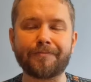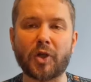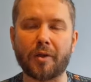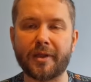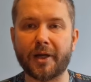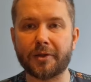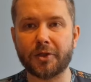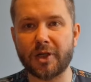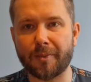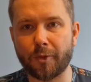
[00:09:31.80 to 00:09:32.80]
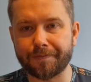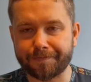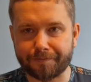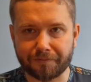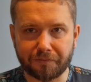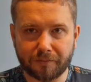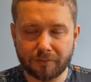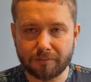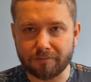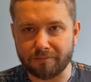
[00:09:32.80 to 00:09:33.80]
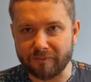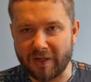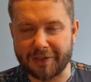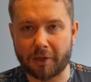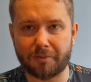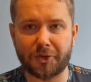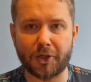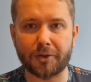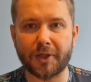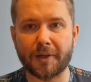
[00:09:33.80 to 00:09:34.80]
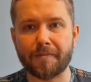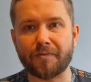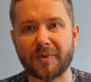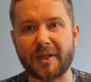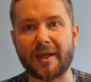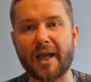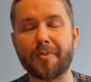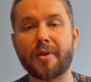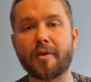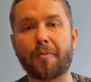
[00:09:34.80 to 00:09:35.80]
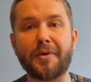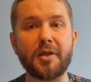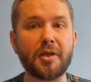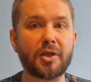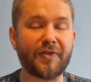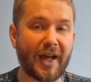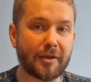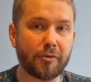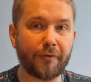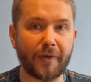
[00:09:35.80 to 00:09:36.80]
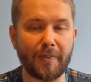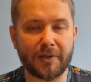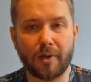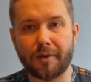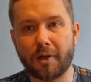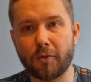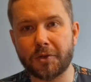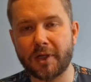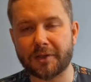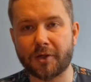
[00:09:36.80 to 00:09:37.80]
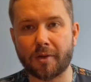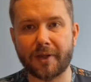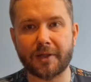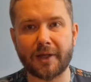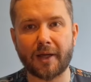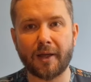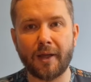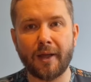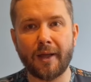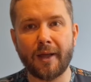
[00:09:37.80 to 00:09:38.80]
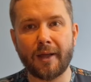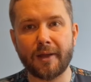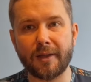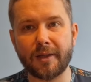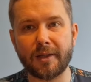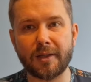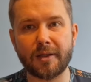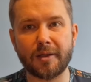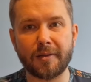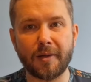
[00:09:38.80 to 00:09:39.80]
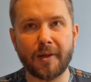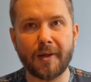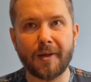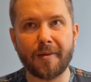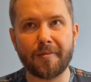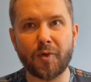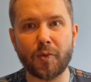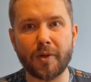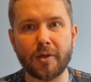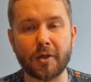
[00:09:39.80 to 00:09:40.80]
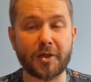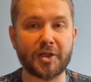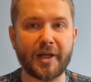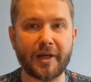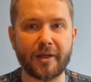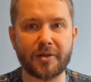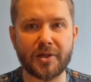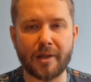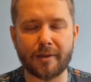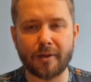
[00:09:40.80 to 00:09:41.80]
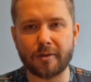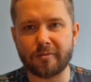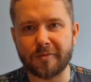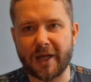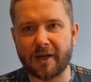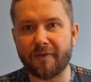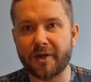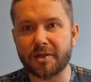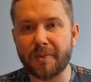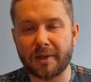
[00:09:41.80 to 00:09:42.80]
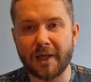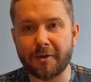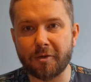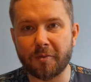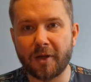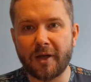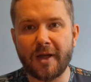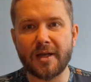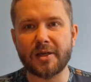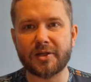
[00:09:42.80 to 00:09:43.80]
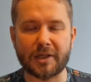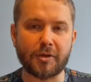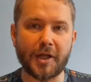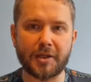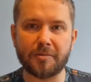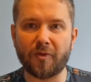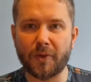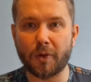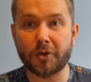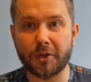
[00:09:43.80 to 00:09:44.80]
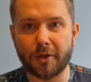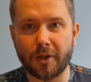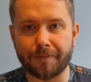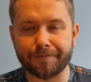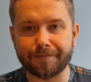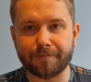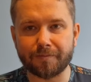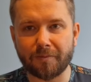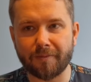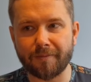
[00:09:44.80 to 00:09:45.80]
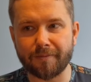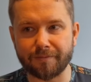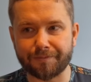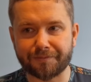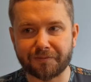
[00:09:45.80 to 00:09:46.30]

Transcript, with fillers: koncerty dżemu w latach 80., jakby w opinii świadków i będących ludzi na tych koncertach, e, były określane często mianem wręcz misterium. Rzadko kiedy mówiło się o mm,